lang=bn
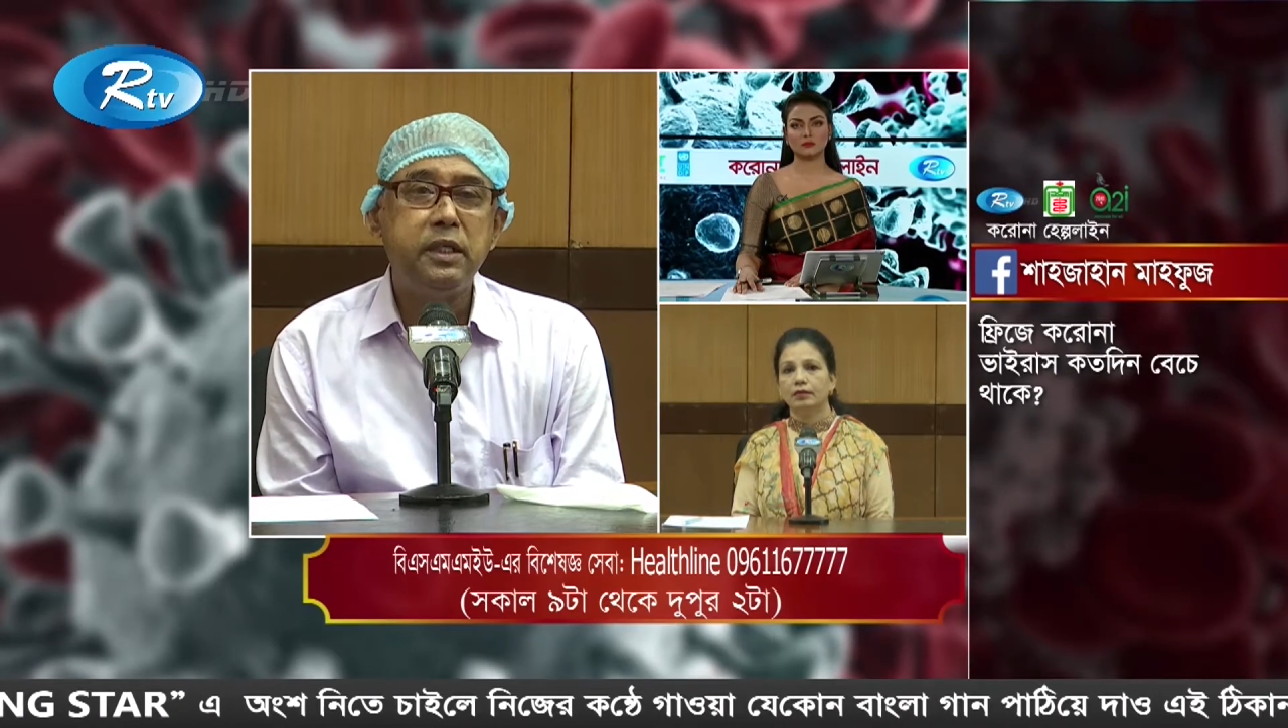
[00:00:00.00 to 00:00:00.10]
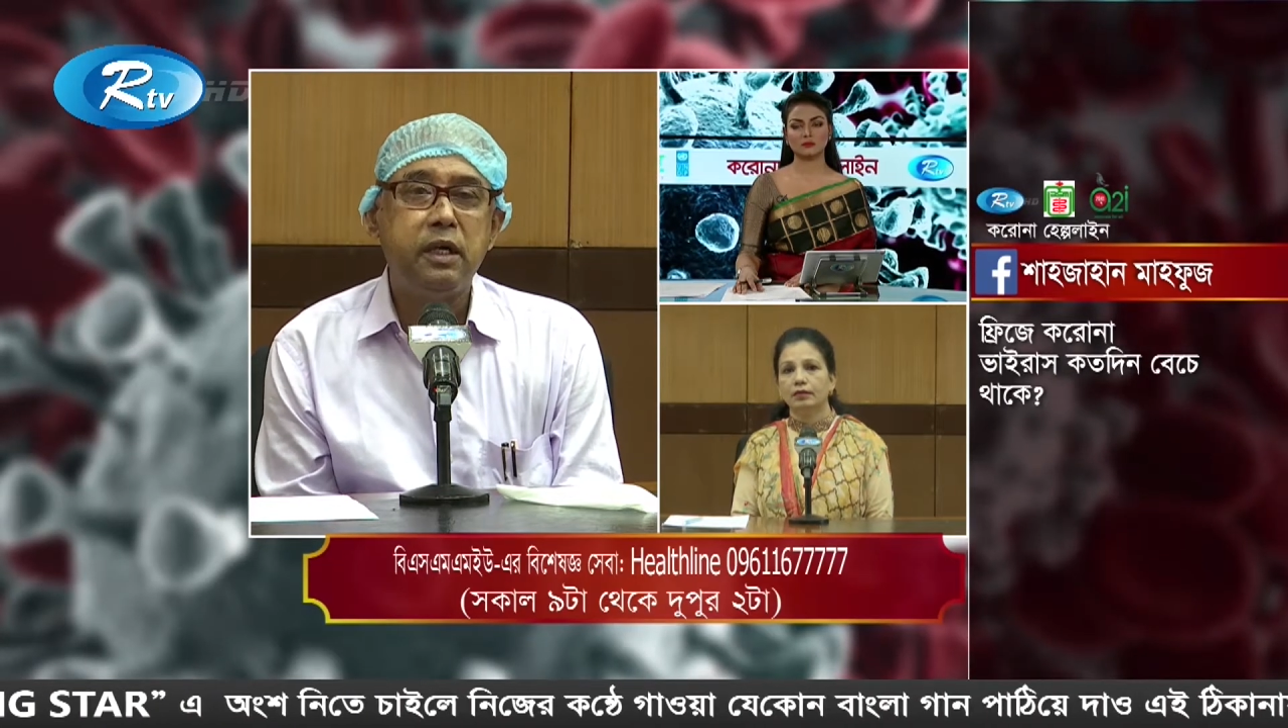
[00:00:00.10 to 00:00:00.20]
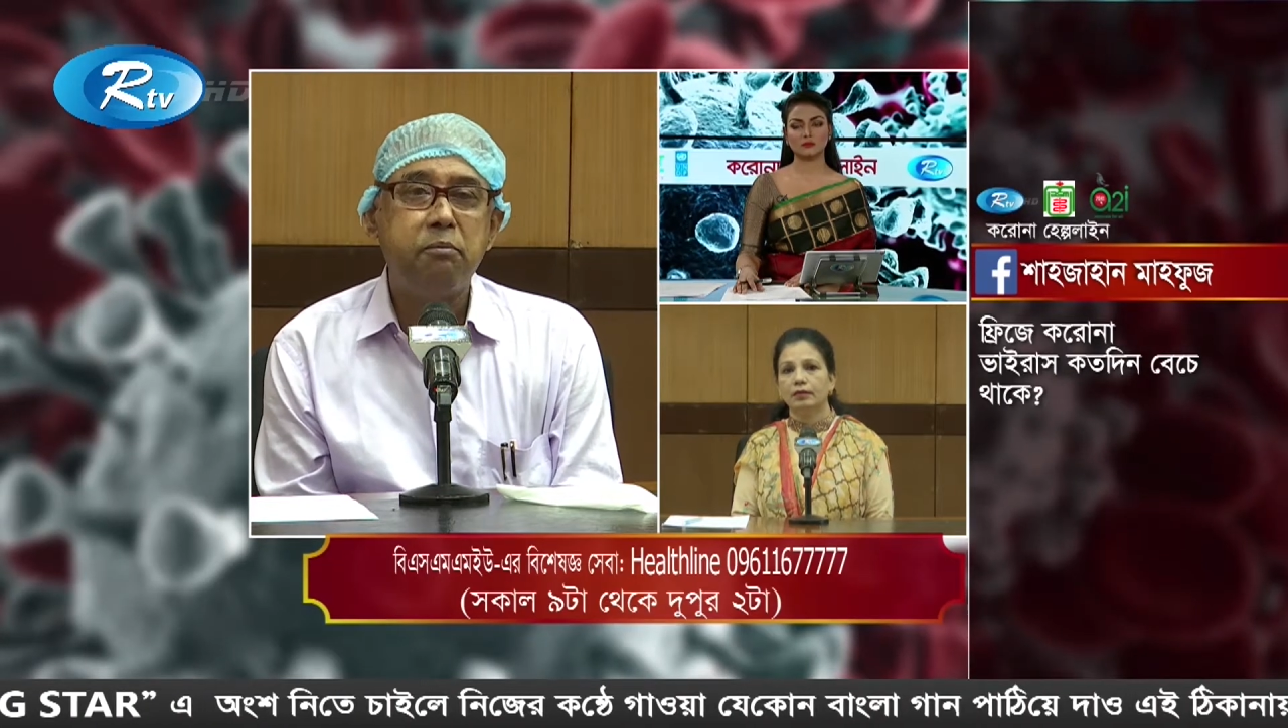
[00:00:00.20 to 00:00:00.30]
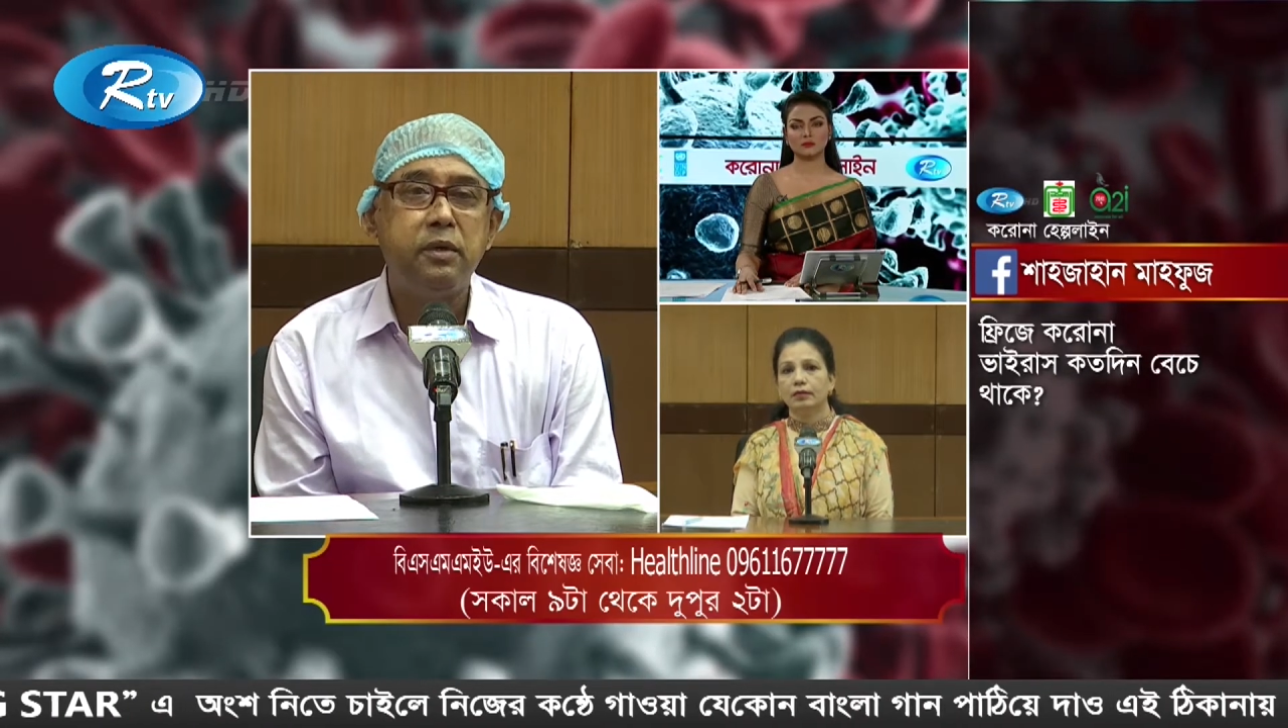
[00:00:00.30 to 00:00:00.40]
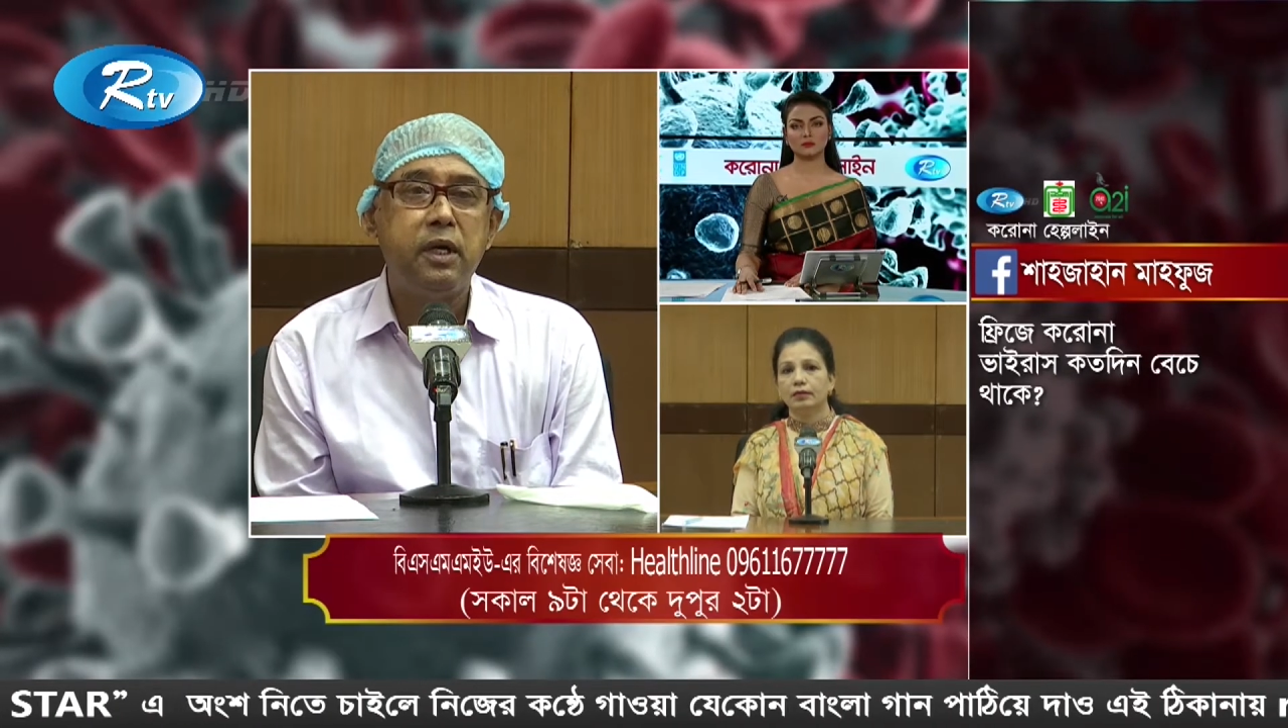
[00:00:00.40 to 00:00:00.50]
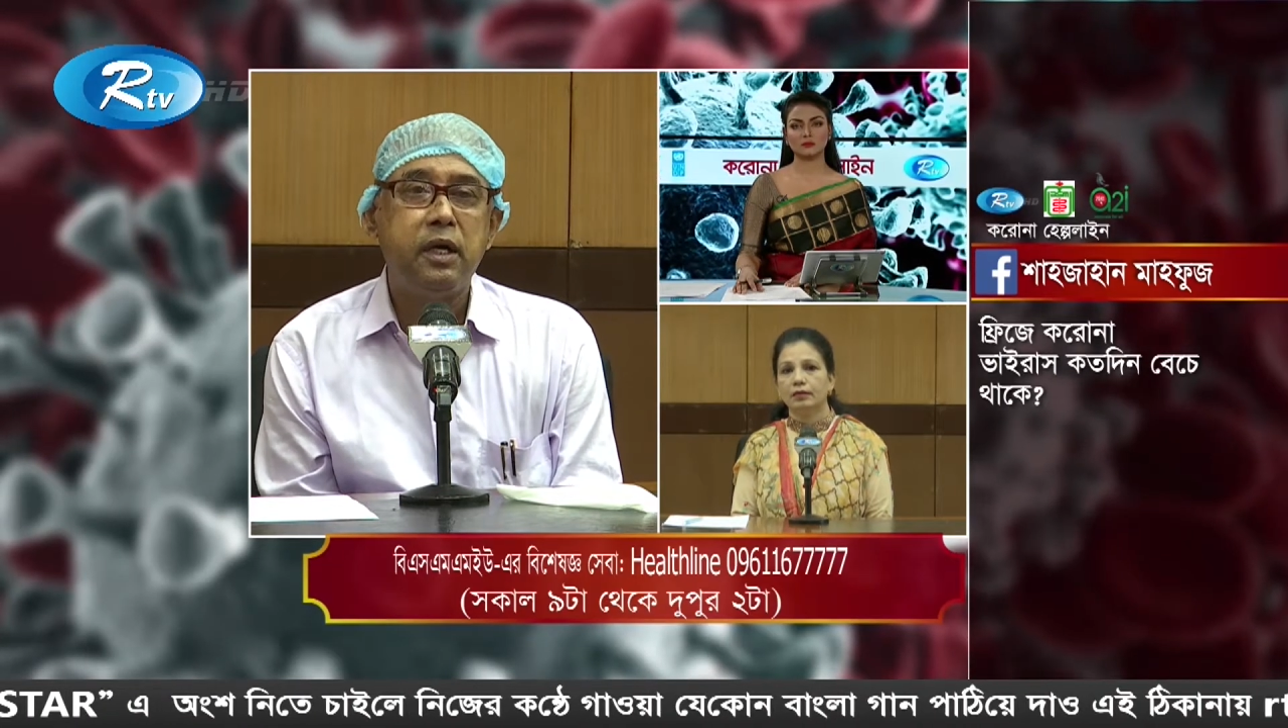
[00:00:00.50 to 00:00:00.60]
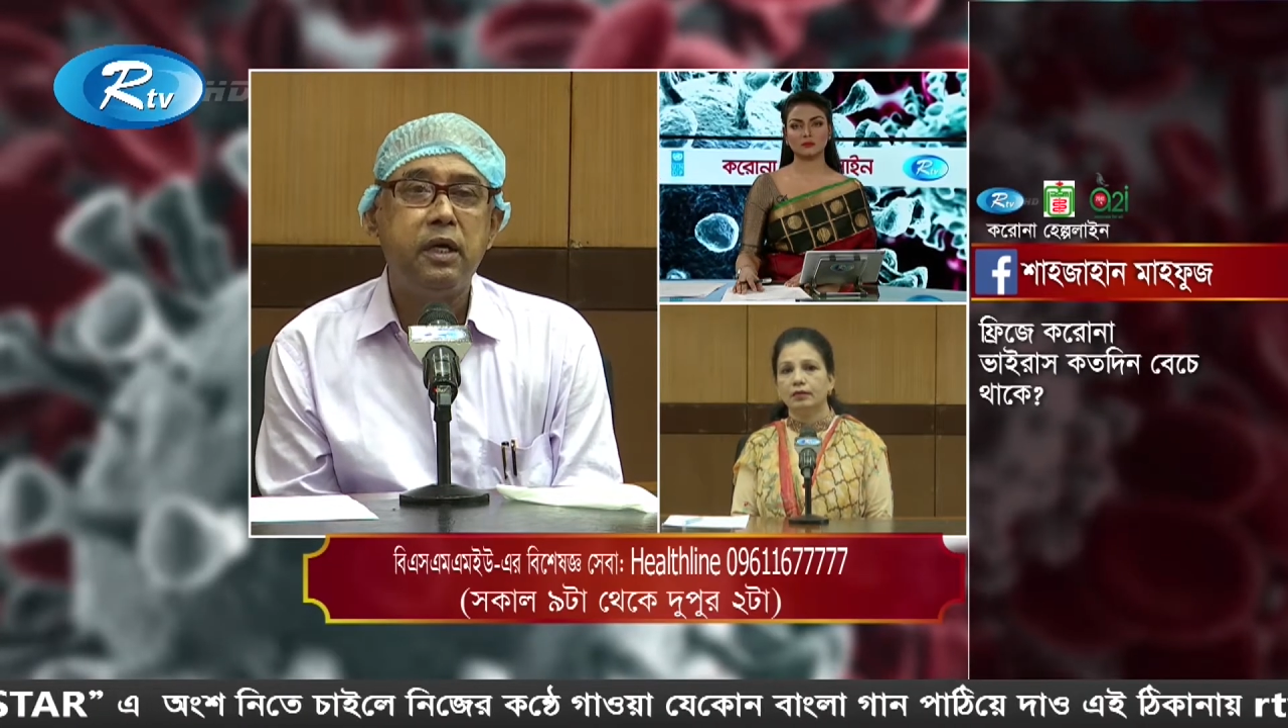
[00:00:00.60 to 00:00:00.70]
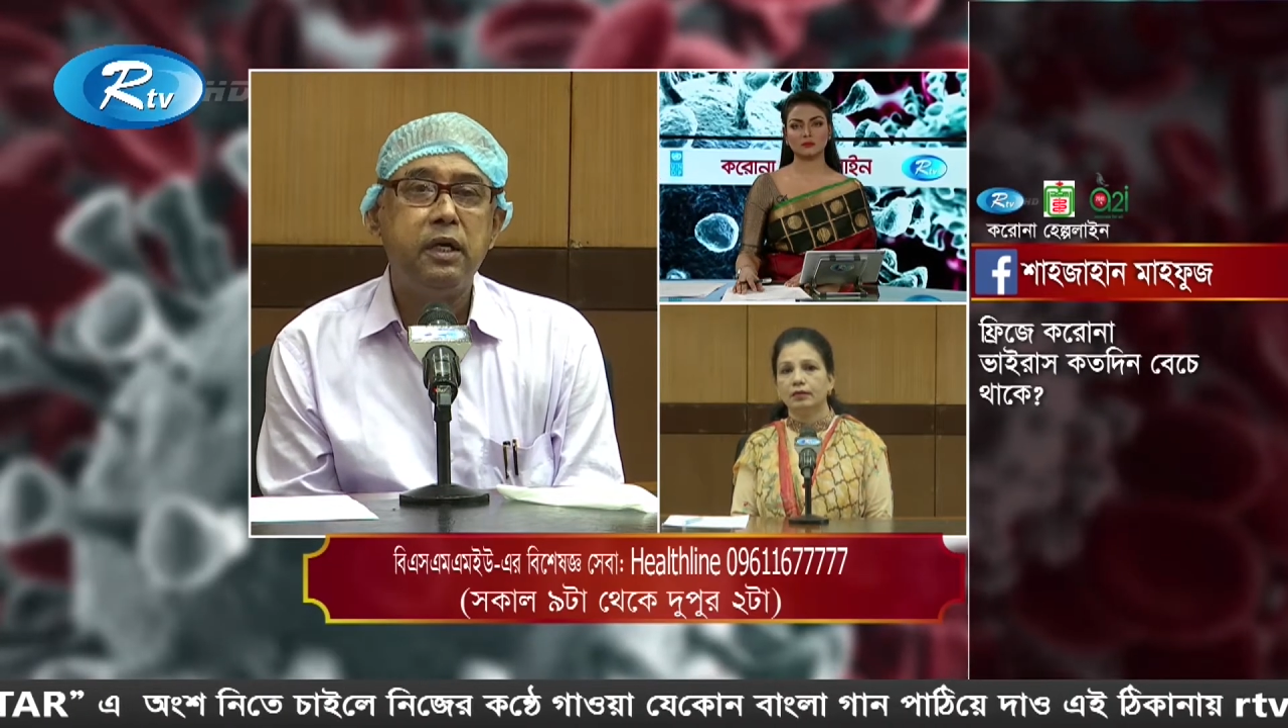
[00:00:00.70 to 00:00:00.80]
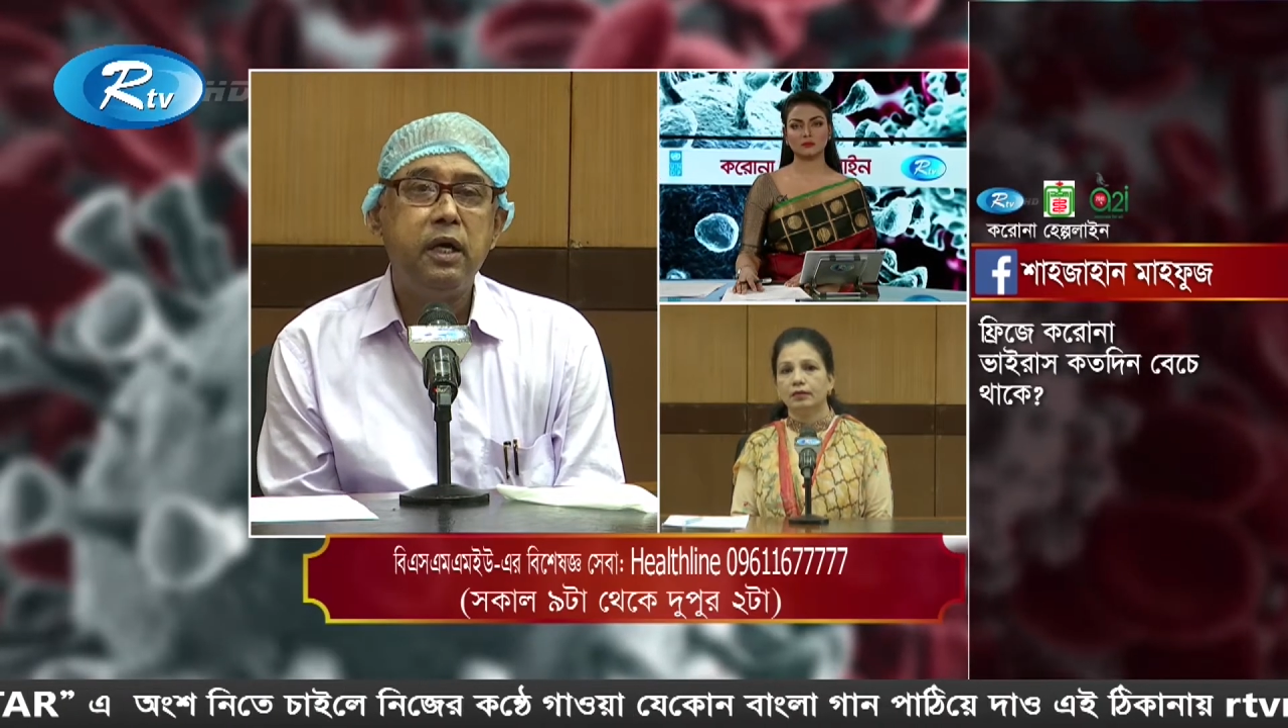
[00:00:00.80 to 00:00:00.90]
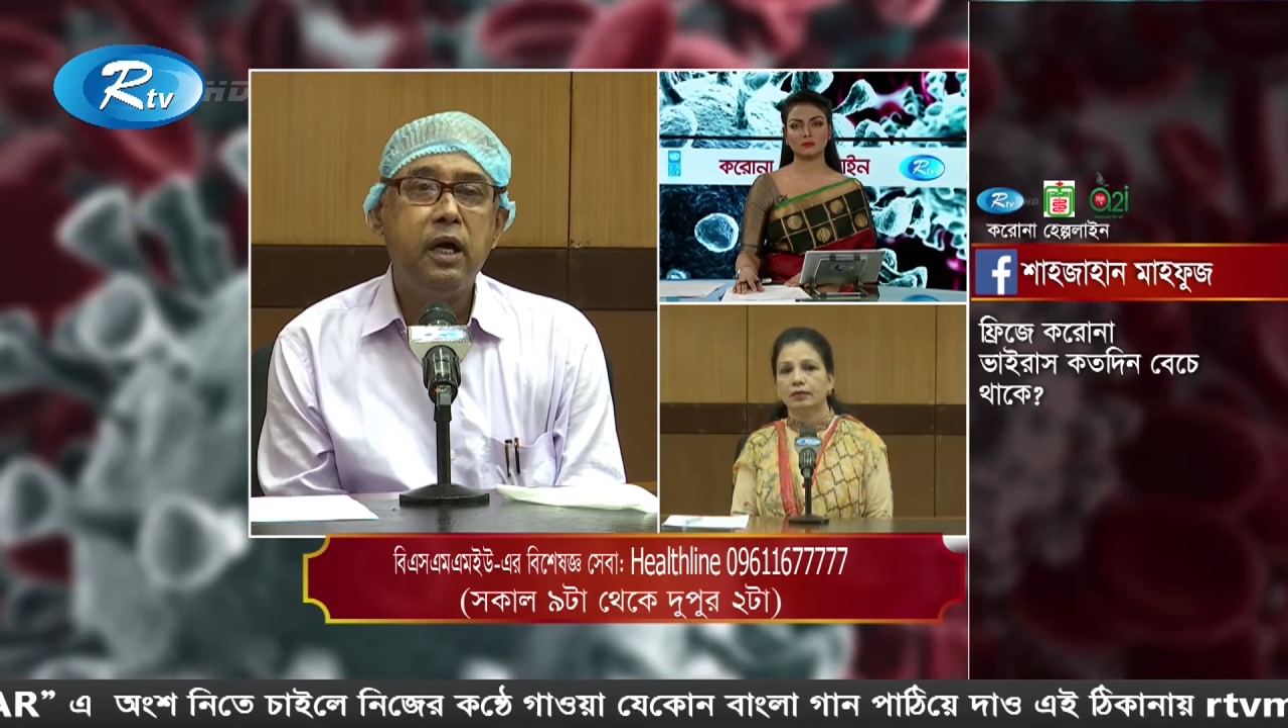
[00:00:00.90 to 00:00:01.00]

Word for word: যে আপনার